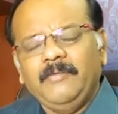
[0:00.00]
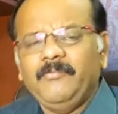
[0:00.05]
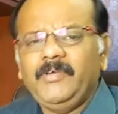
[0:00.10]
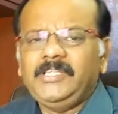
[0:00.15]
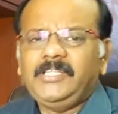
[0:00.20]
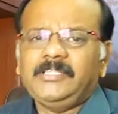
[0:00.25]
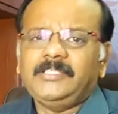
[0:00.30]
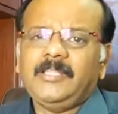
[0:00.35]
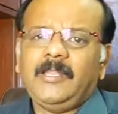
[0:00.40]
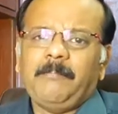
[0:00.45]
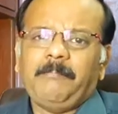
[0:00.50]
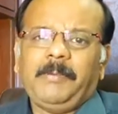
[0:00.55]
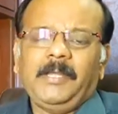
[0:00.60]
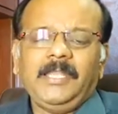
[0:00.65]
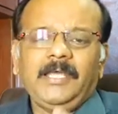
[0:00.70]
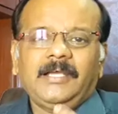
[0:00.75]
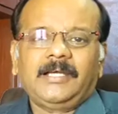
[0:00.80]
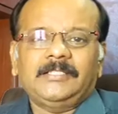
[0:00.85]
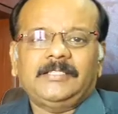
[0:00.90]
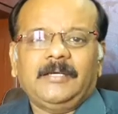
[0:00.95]
வேதத்திலே
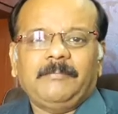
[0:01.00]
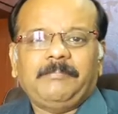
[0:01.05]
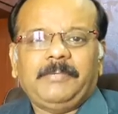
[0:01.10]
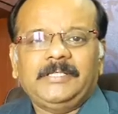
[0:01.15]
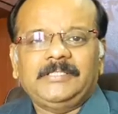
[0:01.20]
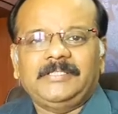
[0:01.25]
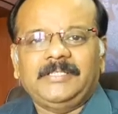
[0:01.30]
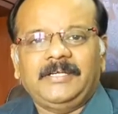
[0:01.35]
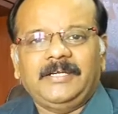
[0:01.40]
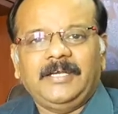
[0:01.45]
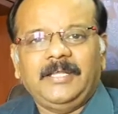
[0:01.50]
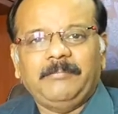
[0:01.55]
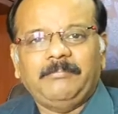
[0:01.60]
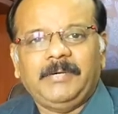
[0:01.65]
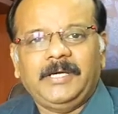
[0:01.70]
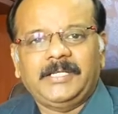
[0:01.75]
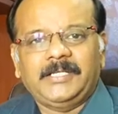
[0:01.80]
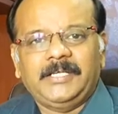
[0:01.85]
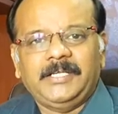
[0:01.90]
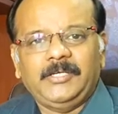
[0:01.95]
பல கதாபாத்திரங்களை
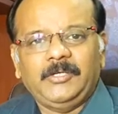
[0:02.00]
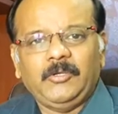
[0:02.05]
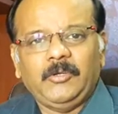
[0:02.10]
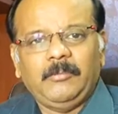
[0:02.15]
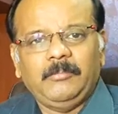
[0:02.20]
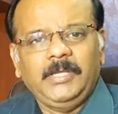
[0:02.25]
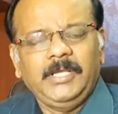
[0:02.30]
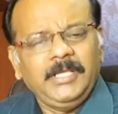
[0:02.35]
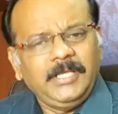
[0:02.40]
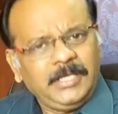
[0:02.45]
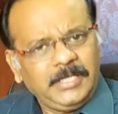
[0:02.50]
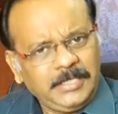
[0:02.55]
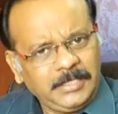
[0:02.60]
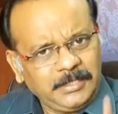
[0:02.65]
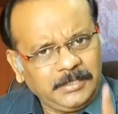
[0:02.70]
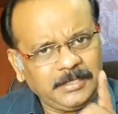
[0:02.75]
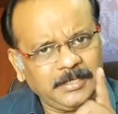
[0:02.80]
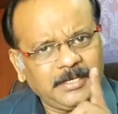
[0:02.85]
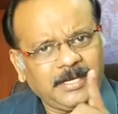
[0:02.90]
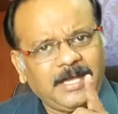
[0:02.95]
பார்க்கின்றோம்
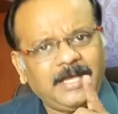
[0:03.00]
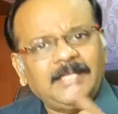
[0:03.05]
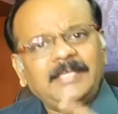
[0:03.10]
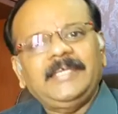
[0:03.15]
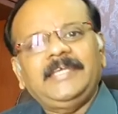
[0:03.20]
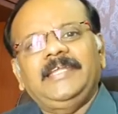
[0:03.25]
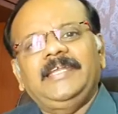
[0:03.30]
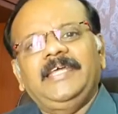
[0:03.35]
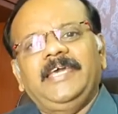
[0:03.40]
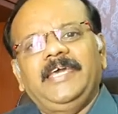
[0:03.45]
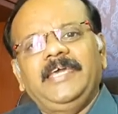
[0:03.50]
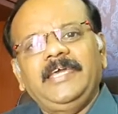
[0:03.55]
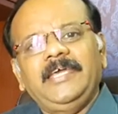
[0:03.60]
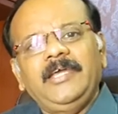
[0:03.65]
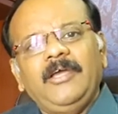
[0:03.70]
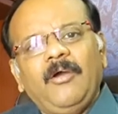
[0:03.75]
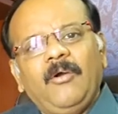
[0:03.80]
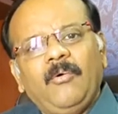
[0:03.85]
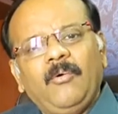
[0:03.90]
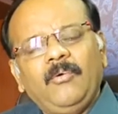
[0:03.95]
இன்று காலையிலே
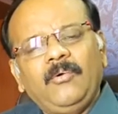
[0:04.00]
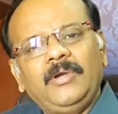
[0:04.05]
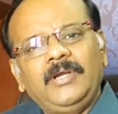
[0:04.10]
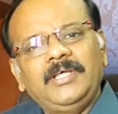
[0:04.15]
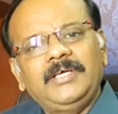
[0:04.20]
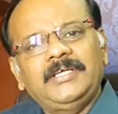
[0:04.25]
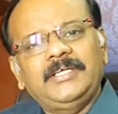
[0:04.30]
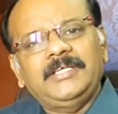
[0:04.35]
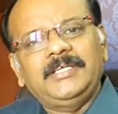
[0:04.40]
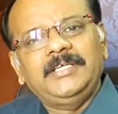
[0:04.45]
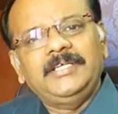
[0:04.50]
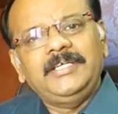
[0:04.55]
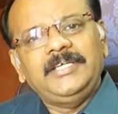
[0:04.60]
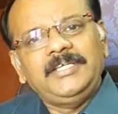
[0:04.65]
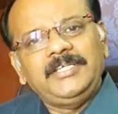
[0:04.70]
உங்களுக்கு